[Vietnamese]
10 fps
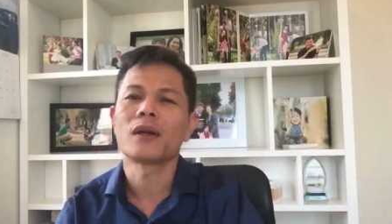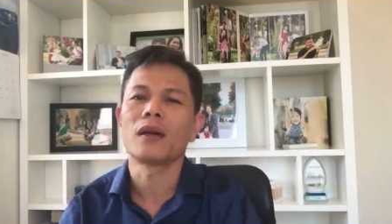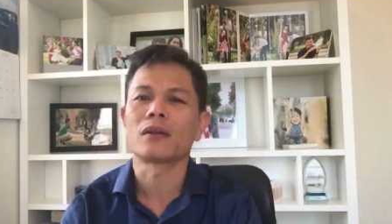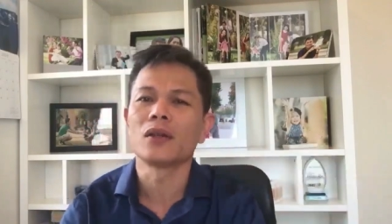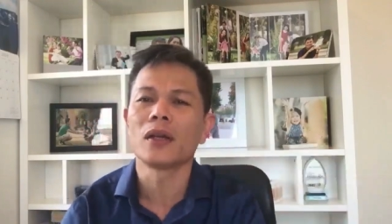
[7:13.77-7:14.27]

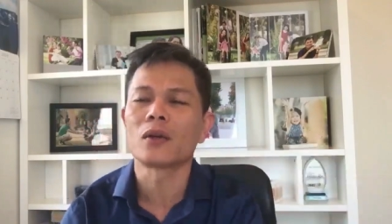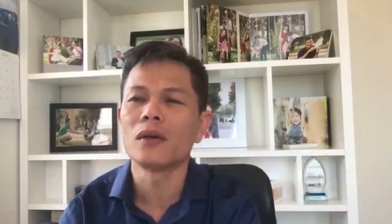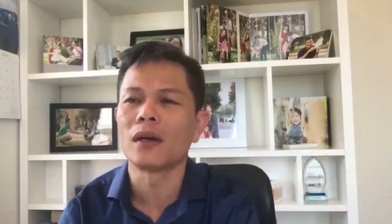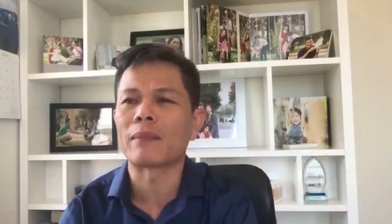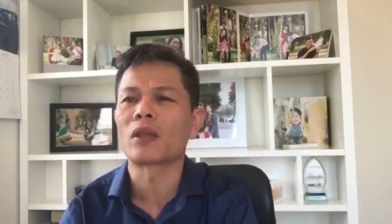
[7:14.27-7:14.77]
đó là tư duy
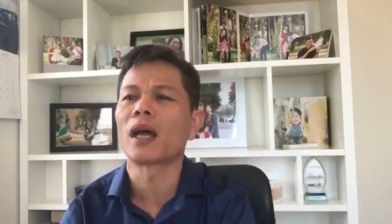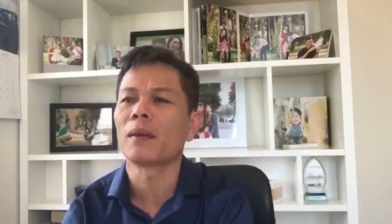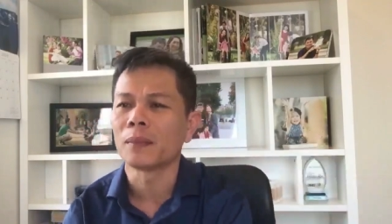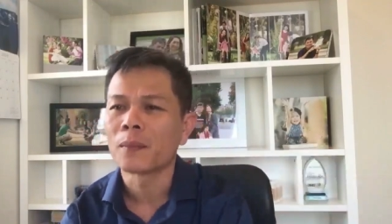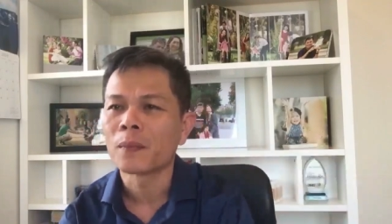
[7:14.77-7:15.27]
của người làm
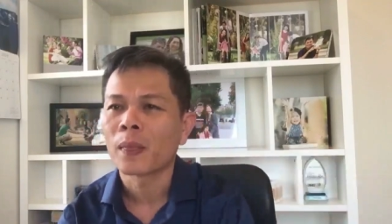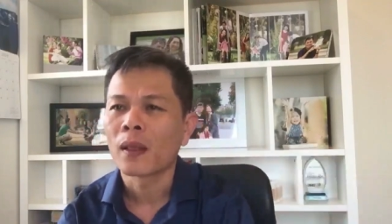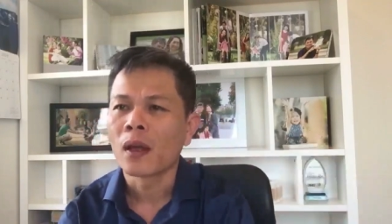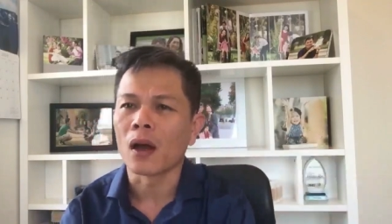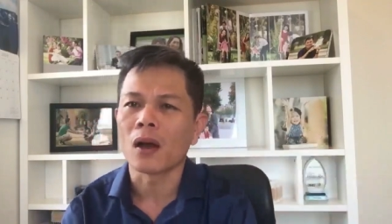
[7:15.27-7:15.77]
thêm
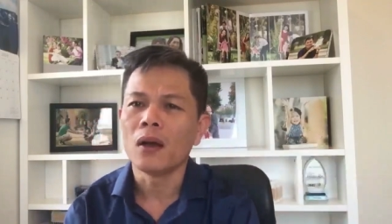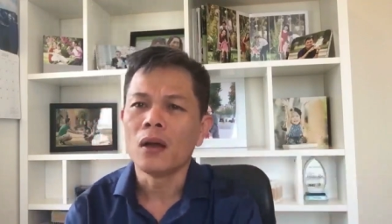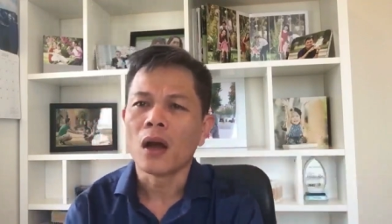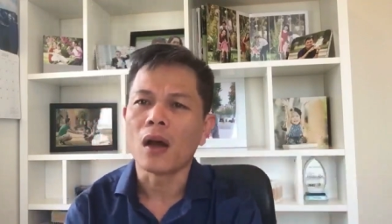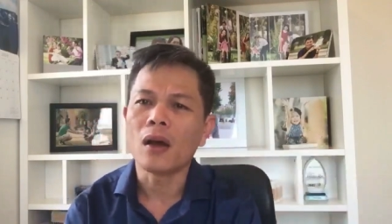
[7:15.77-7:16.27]
họ
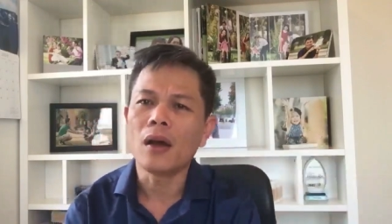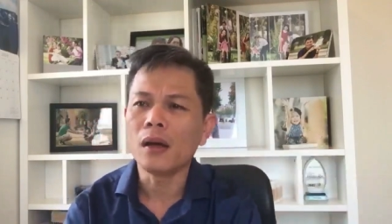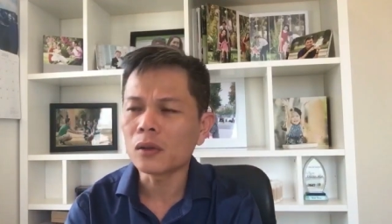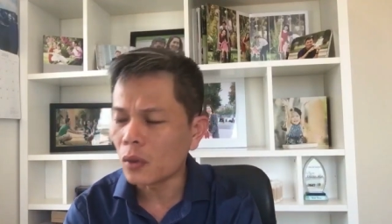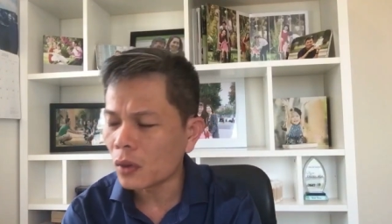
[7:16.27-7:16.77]
họ
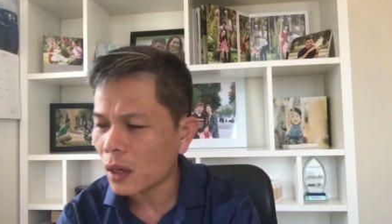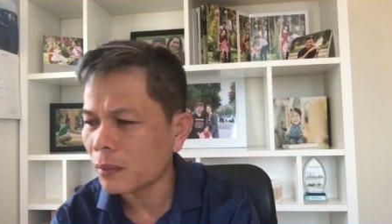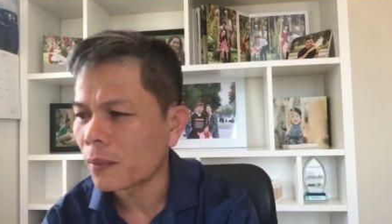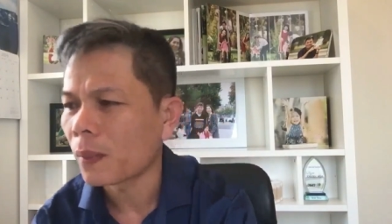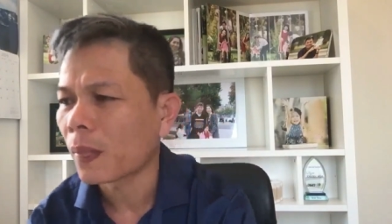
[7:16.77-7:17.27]
hơn thua lắm
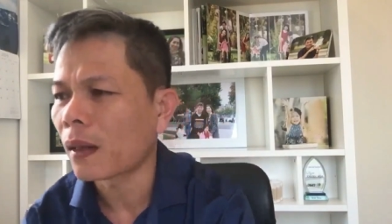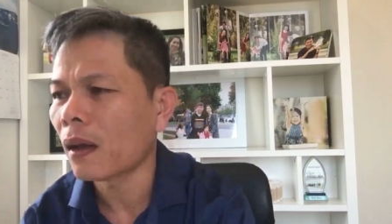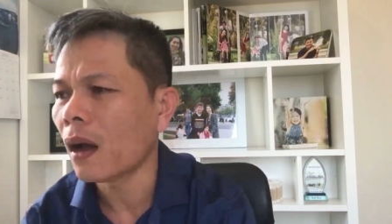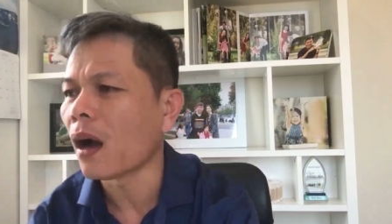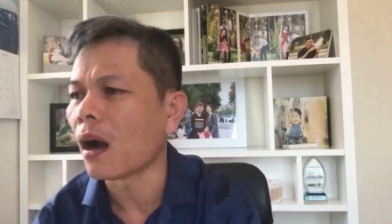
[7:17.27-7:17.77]

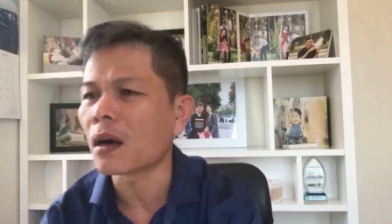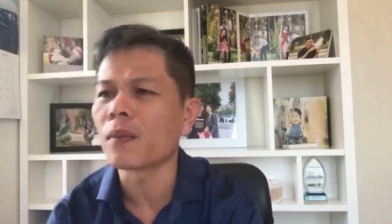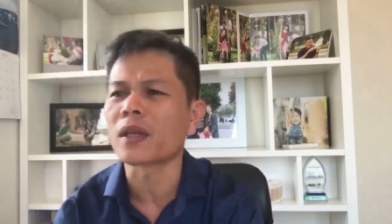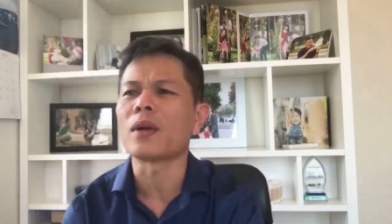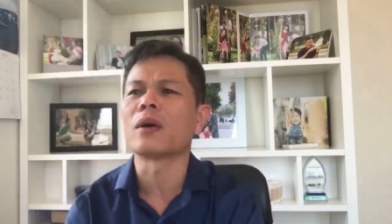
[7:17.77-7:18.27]
đó, họ không
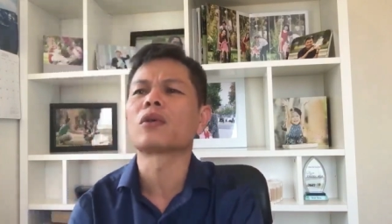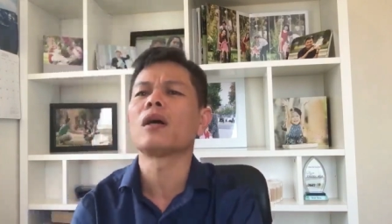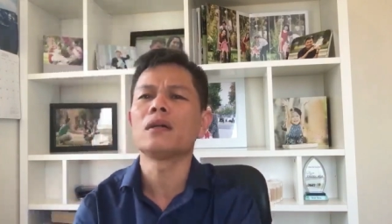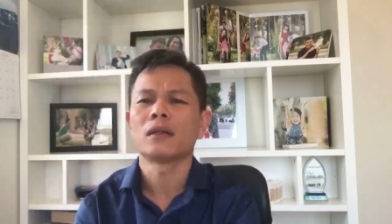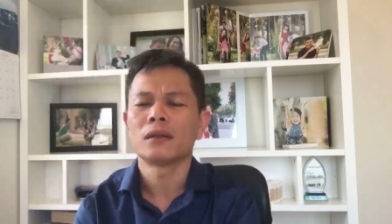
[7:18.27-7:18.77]
có chịu đầu
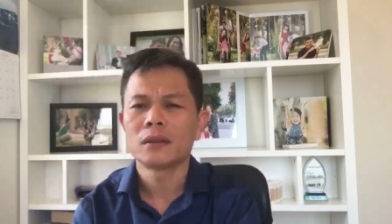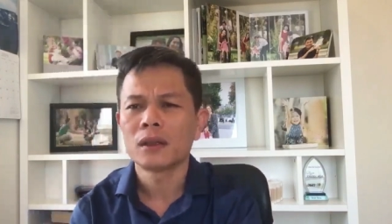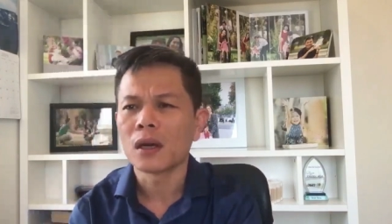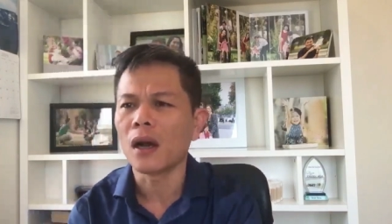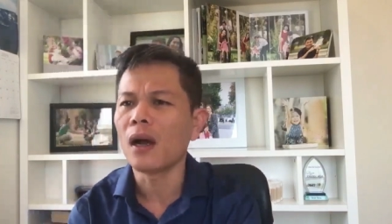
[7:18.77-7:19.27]
tư
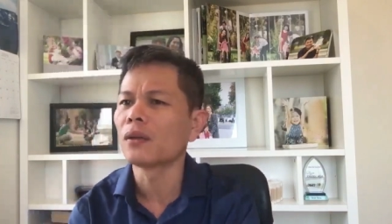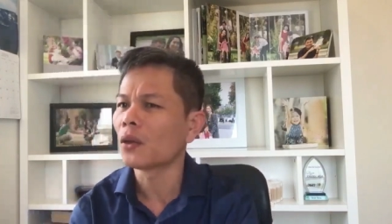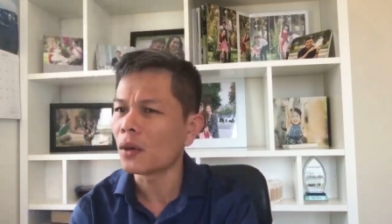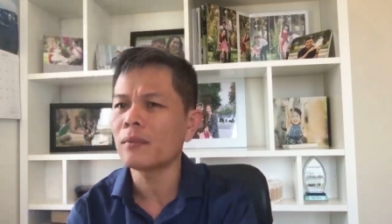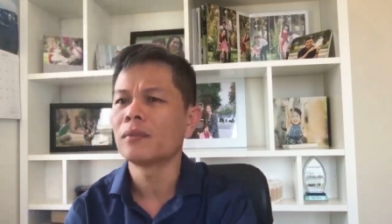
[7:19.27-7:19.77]
họ hơn
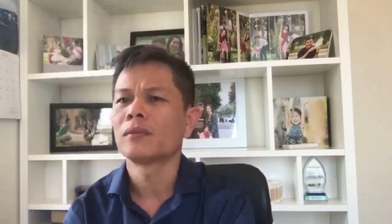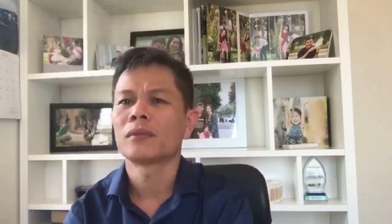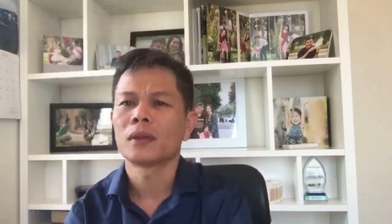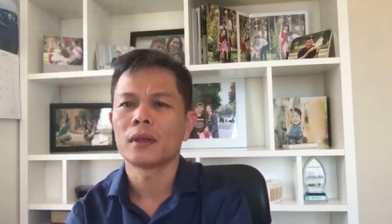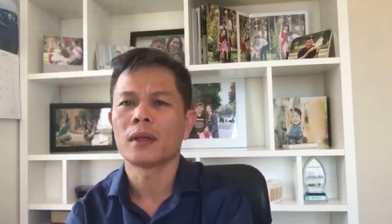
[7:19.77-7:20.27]
thua lắm
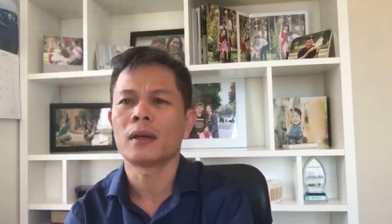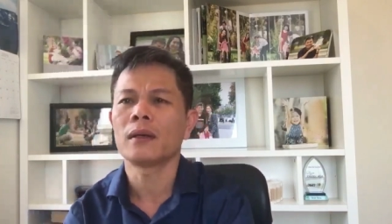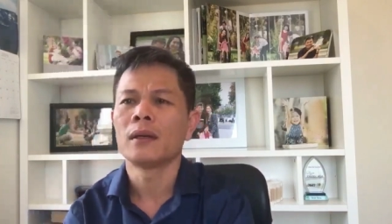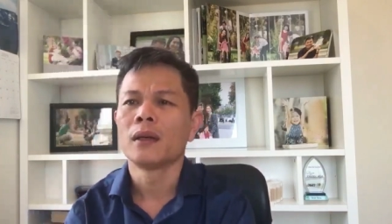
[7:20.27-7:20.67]
à,